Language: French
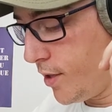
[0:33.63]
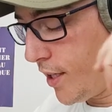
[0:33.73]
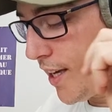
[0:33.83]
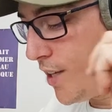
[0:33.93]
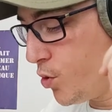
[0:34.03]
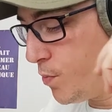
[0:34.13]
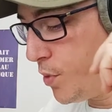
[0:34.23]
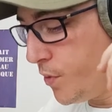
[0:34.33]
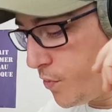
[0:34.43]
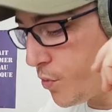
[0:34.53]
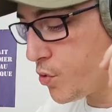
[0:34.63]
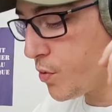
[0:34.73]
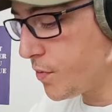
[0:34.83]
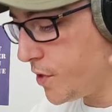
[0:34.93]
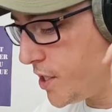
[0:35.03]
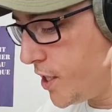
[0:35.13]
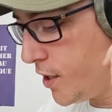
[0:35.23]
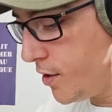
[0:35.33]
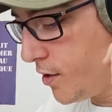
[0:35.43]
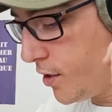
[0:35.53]
crée de bonnes fonctions
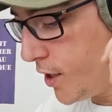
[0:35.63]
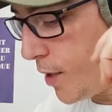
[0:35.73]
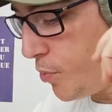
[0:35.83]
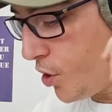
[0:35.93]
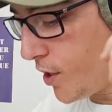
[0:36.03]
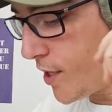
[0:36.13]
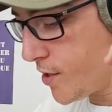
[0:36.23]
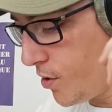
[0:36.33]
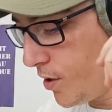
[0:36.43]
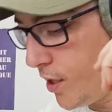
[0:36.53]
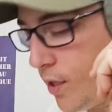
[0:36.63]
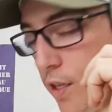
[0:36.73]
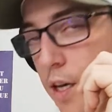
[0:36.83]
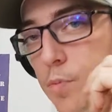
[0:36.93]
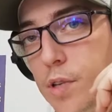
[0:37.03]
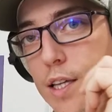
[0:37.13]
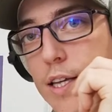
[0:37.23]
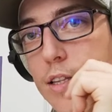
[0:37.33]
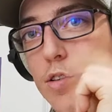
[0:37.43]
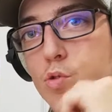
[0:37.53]
physiques qui apportent la santé et un
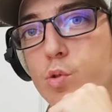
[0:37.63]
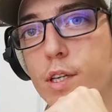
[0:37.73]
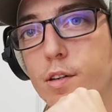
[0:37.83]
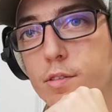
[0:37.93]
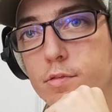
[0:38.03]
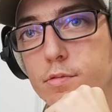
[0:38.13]
bien-être souriant.